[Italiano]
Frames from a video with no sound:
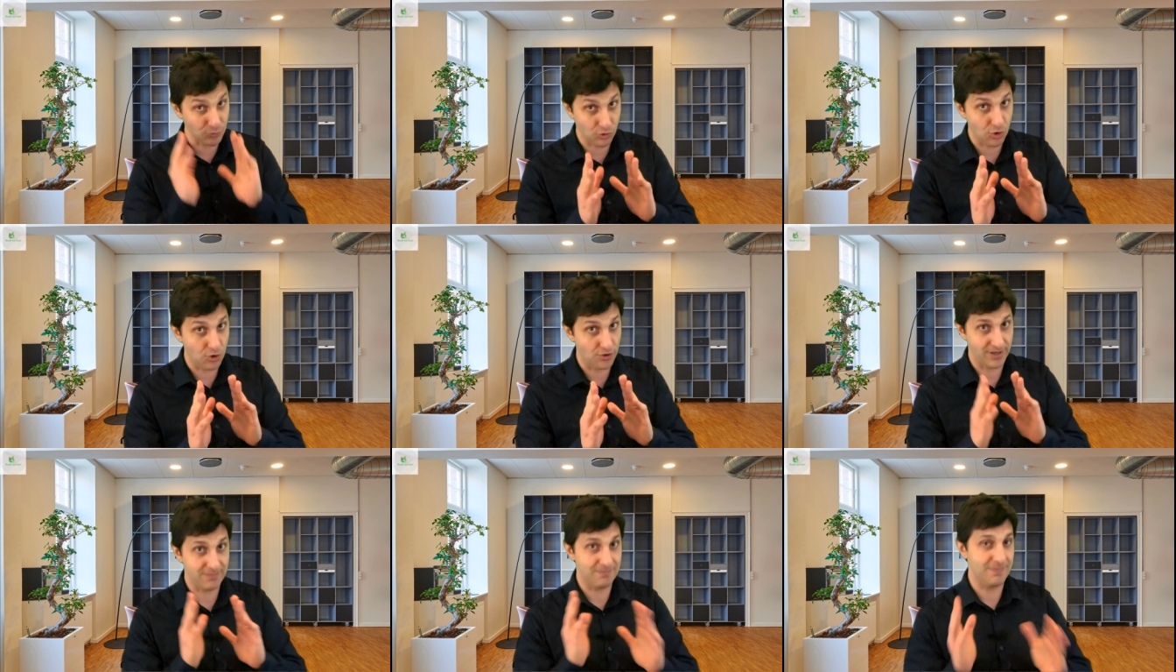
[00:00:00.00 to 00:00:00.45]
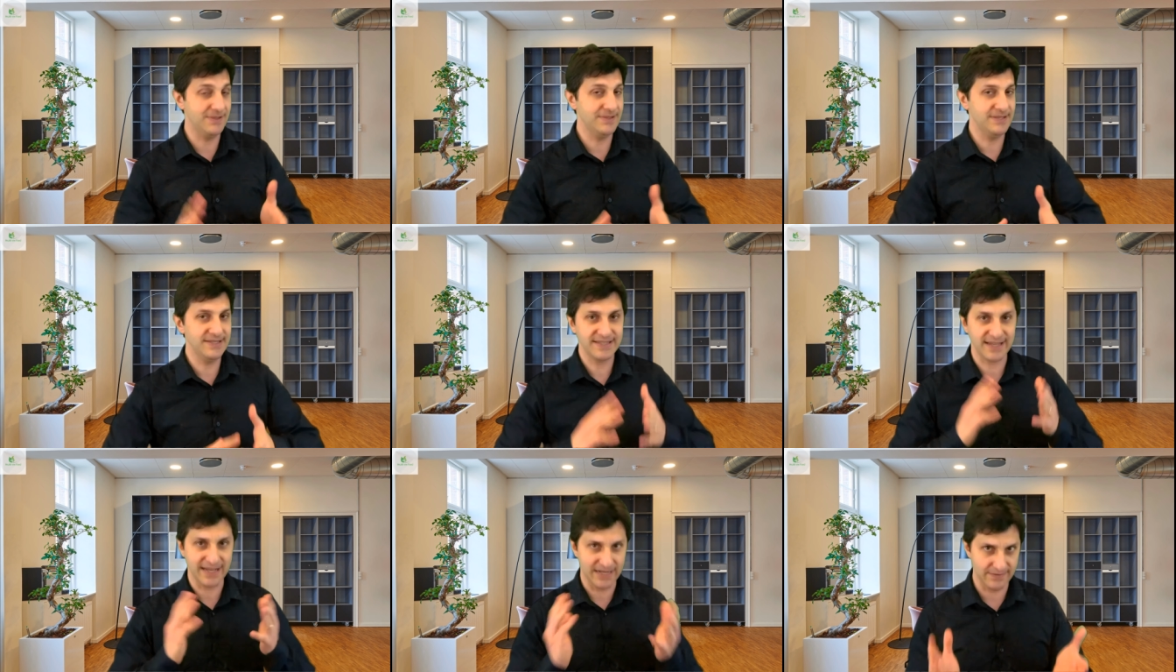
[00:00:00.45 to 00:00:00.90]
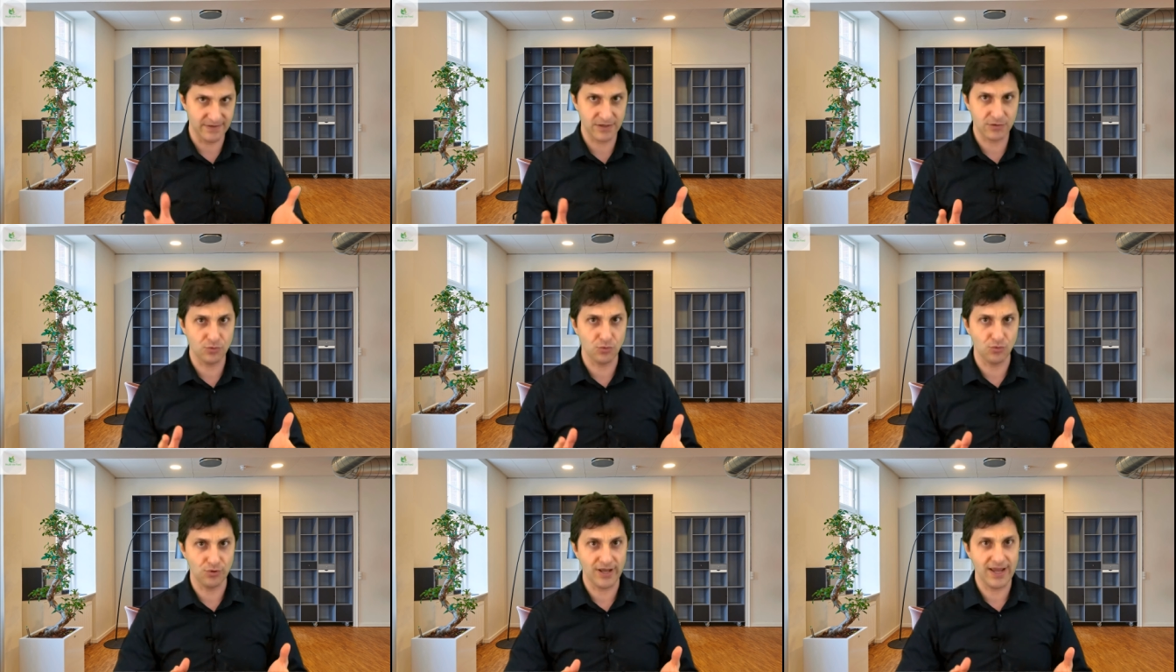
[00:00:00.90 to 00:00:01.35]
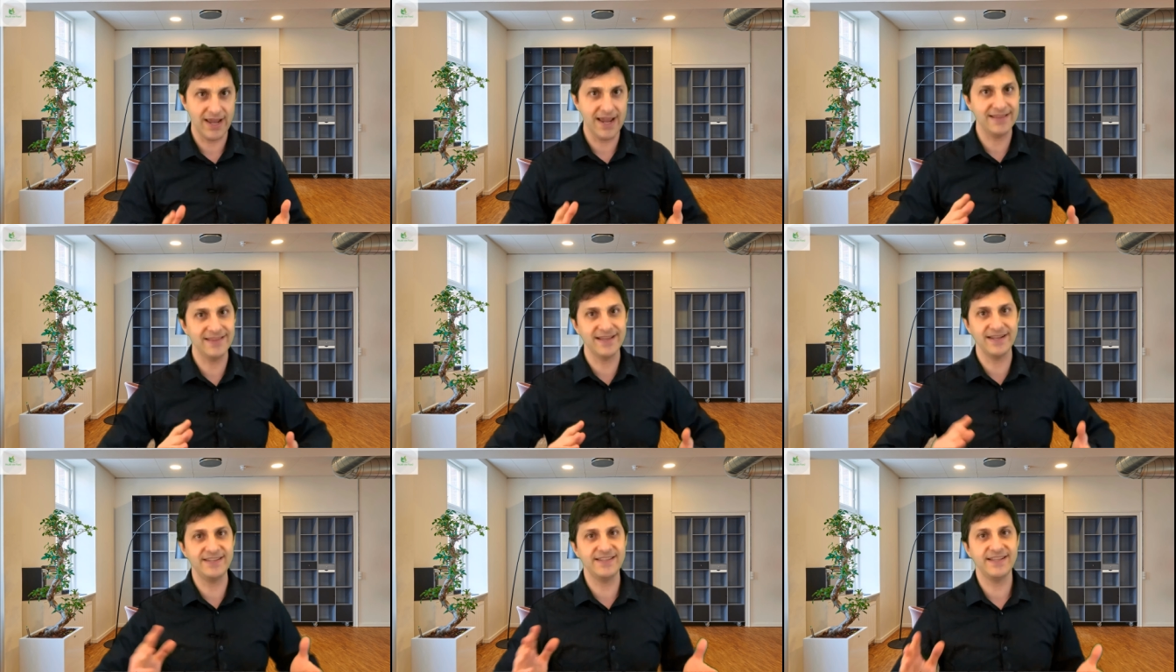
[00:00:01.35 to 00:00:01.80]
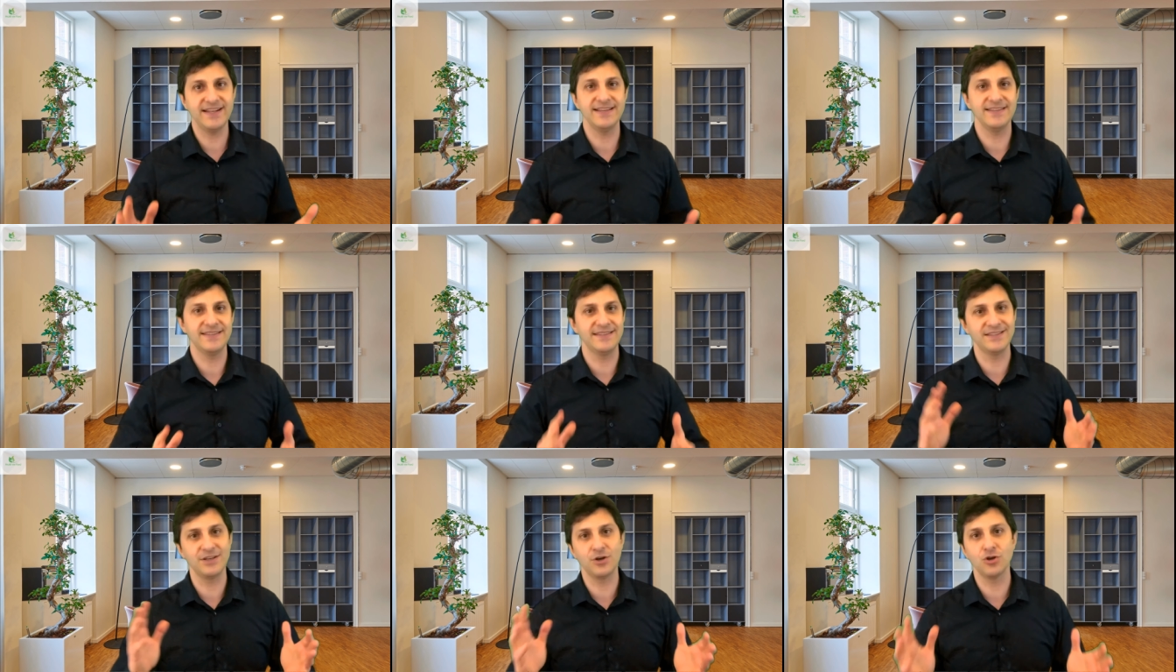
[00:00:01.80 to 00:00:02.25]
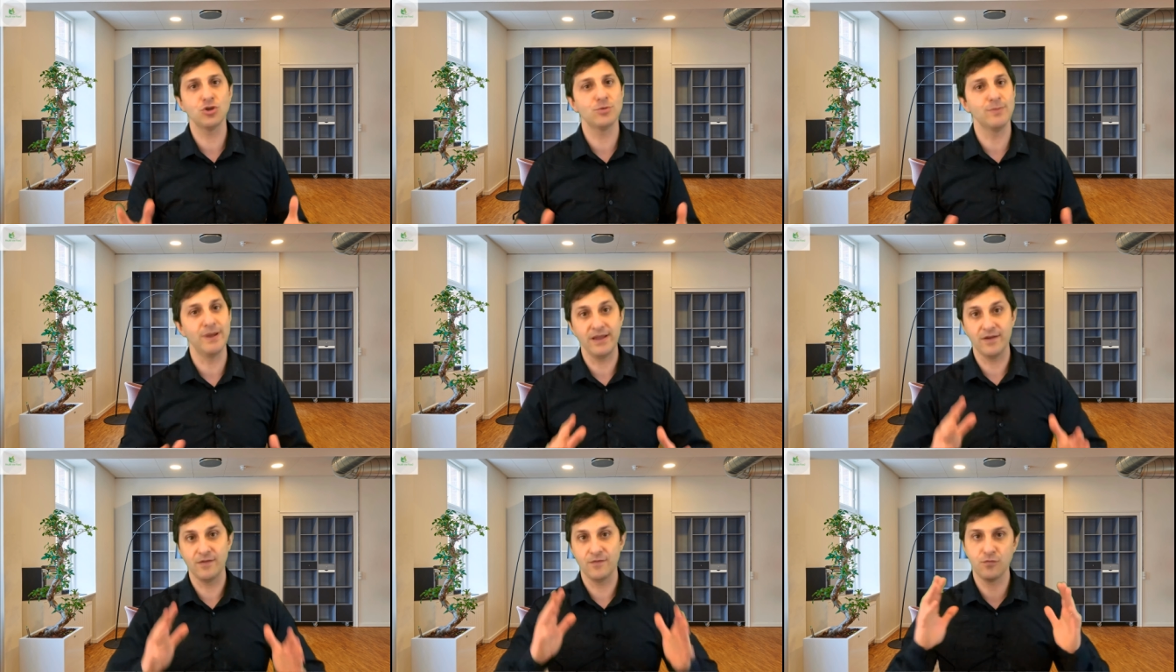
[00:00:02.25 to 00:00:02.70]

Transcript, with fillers: un'ora bandisca le verdure è da ritenersi secondo me